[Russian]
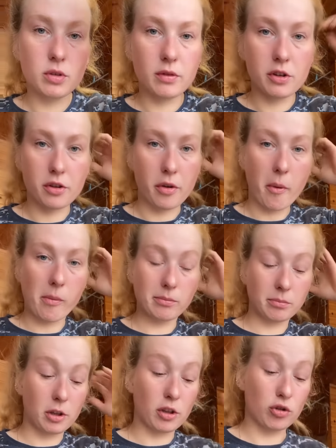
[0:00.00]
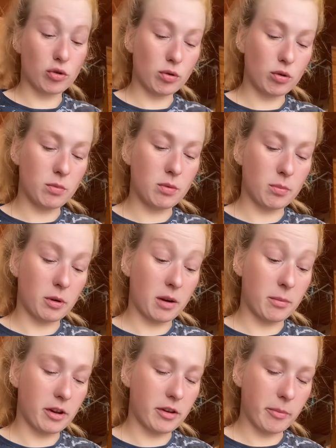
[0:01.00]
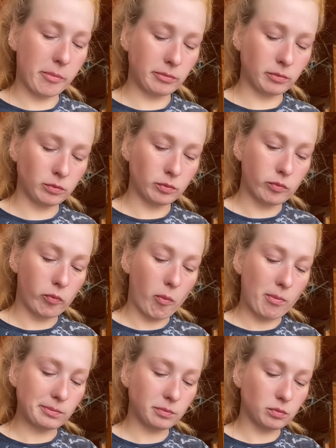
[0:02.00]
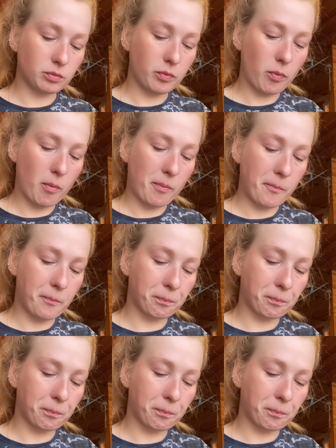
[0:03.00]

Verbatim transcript: звонит. Подождет любимый пока. А что у нас, никто не любит морскую капусту?